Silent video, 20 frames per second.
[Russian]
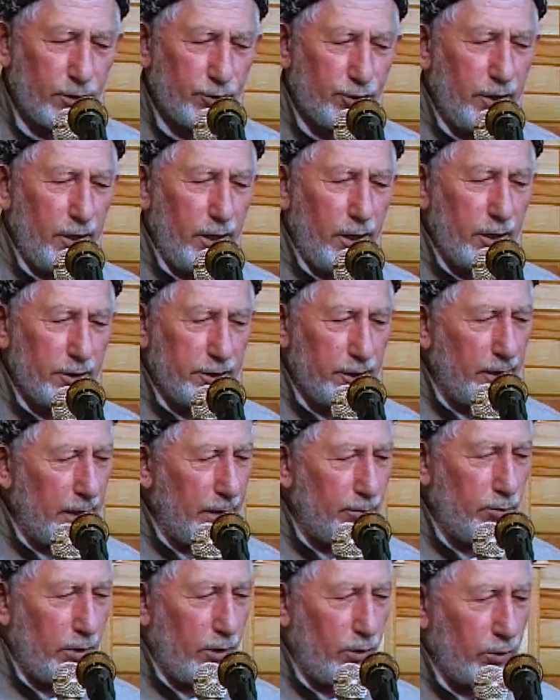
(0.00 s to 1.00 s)
в народе.
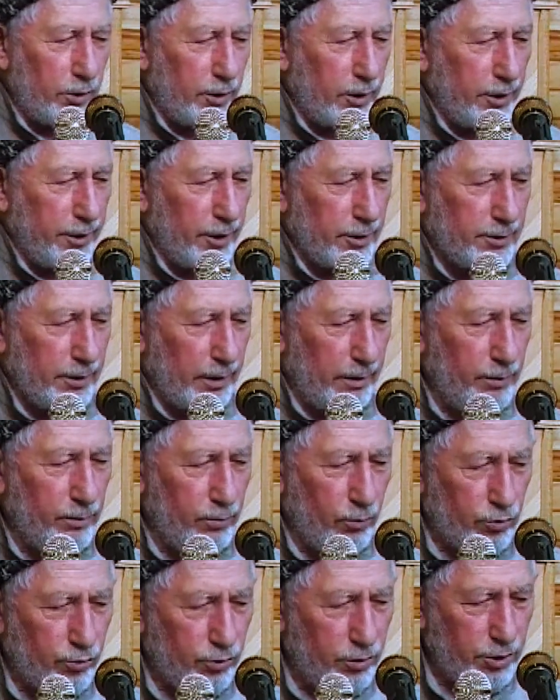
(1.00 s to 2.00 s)
Что-то
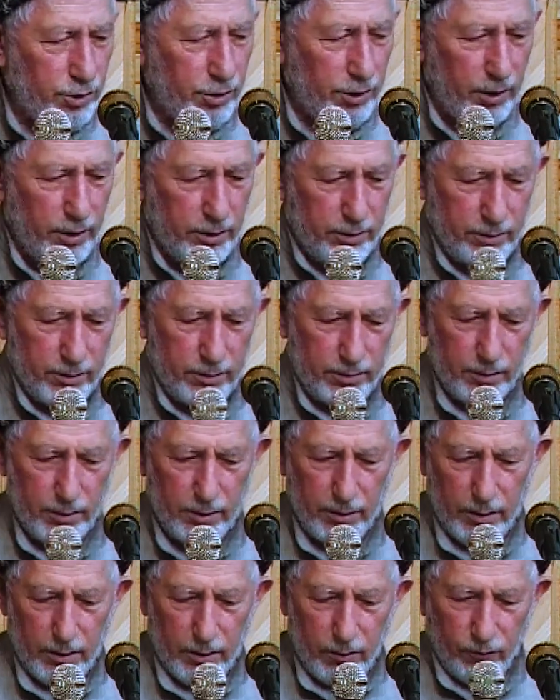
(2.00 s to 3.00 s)
вроде этого, наверное, было
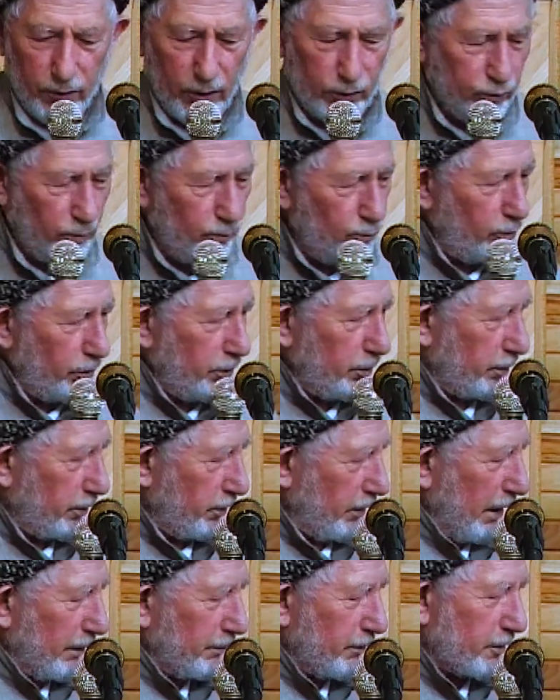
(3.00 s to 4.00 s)
и со мной.
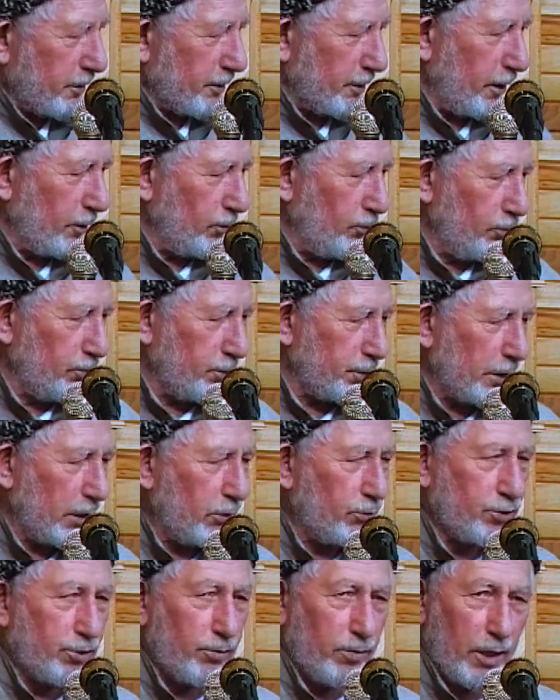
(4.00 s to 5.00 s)
После того, как я
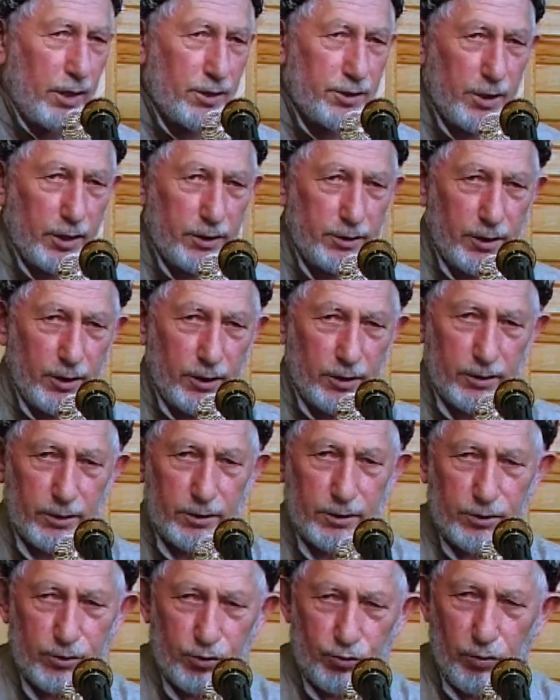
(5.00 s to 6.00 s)
прочел Иянат,
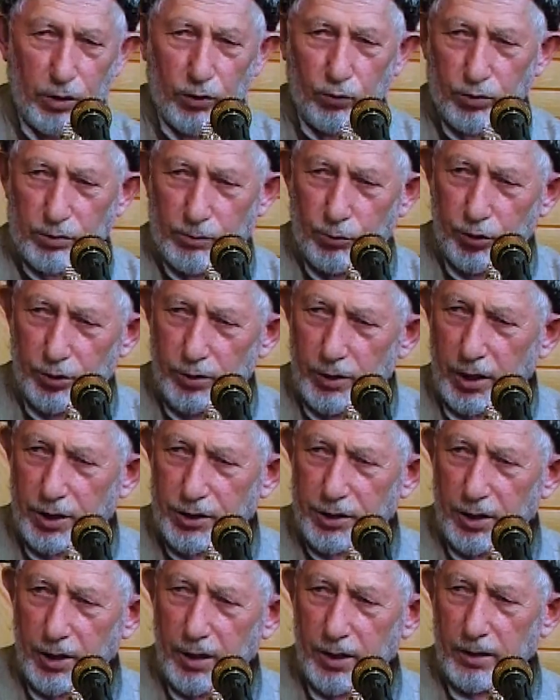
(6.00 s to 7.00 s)
Фатхуль Муин,
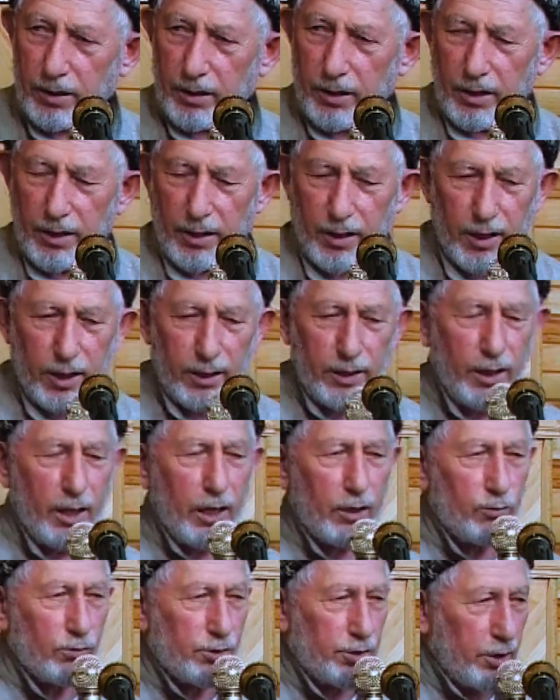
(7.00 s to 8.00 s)
Джалал и другие
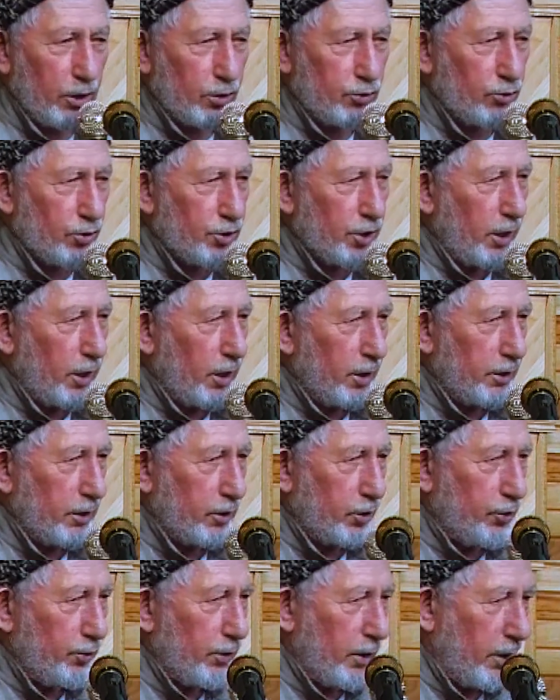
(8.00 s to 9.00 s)
серьезные книги,
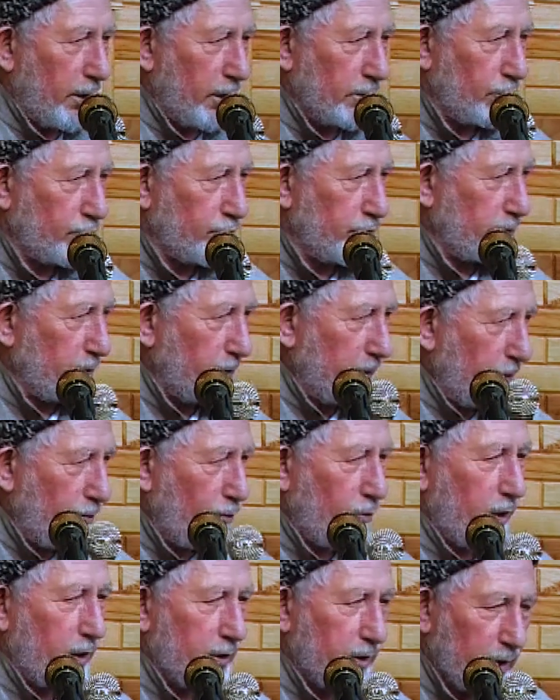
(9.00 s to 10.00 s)
это то, что на самом
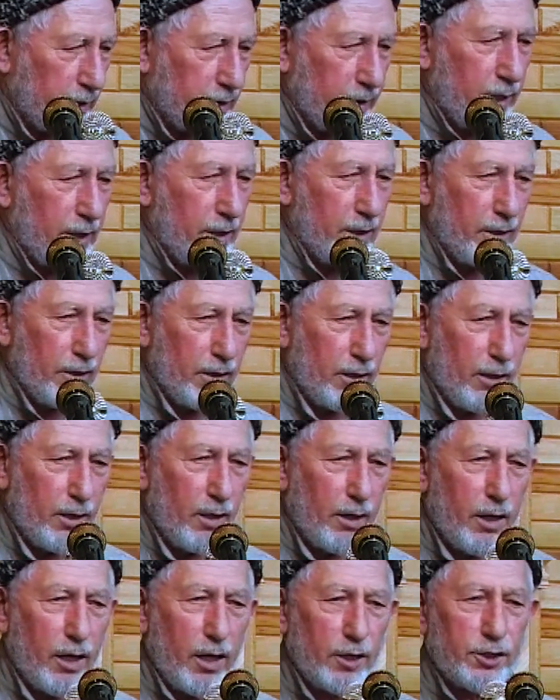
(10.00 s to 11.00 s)
деле со мной было,
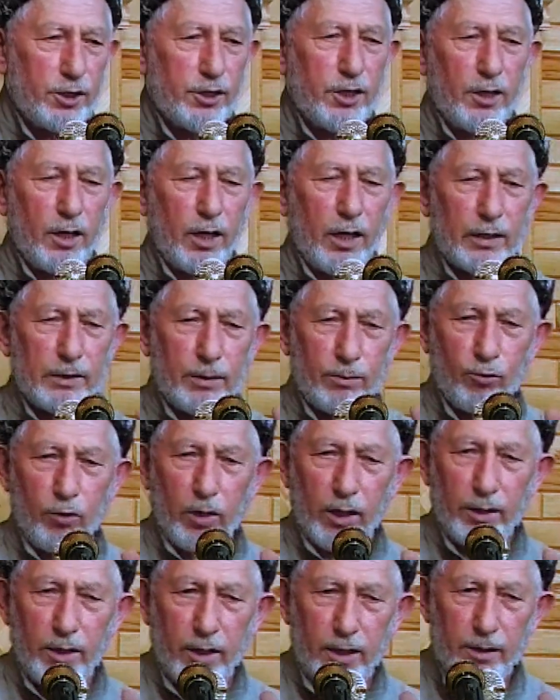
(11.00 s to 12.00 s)
я начал
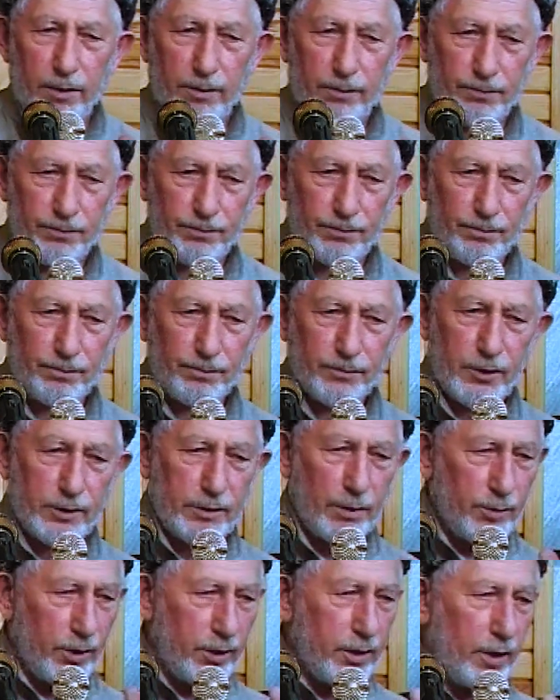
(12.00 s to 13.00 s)
думать,
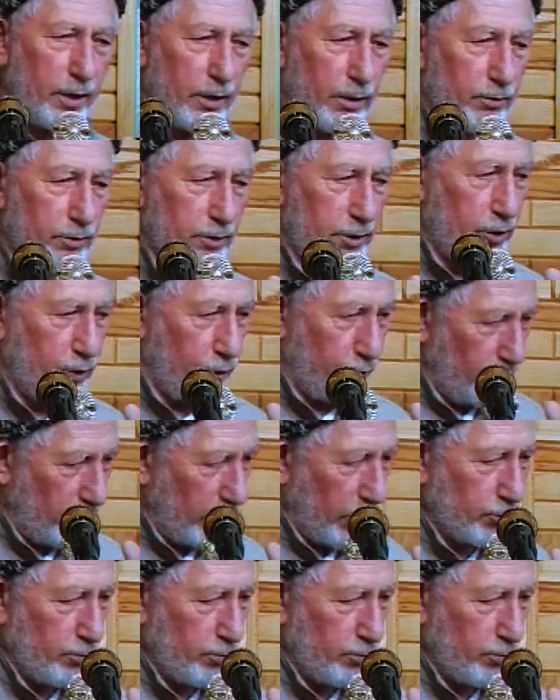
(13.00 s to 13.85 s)
что теперь мне пора